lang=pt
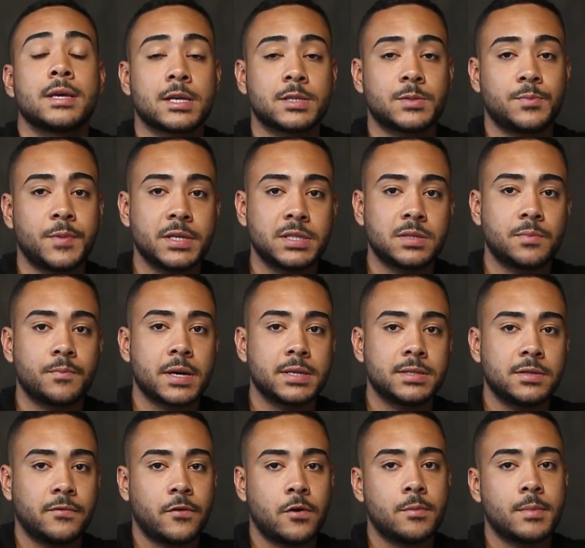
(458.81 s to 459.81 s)
e as
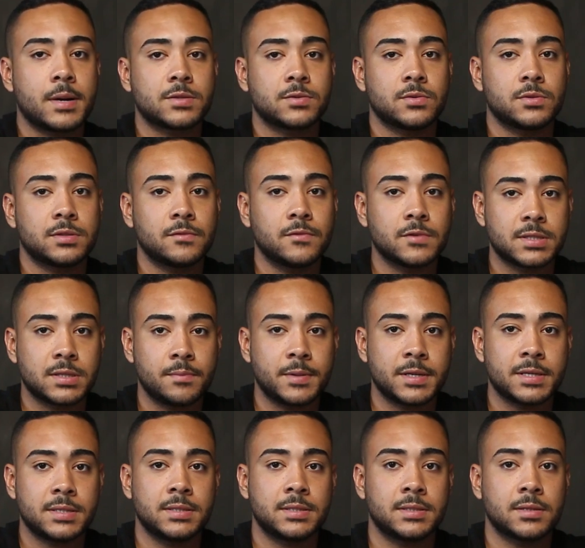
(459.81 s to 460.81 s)
principais informações que você
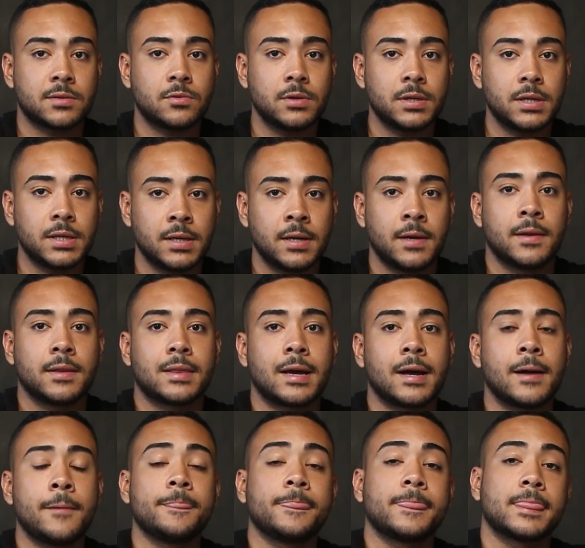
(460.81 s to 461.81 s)
precisa colher.
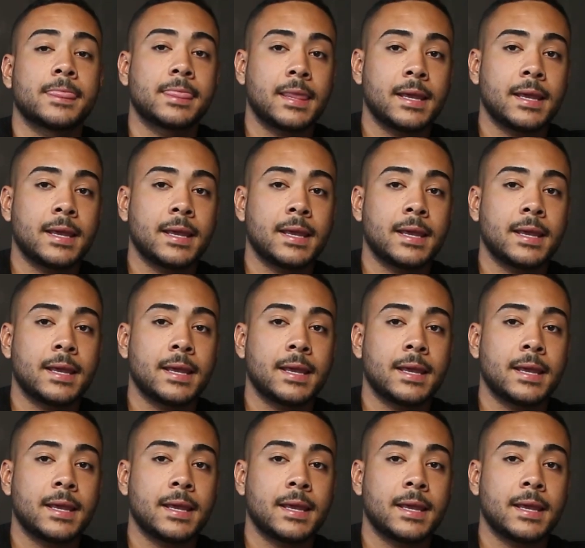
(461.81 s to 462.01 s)
Tá?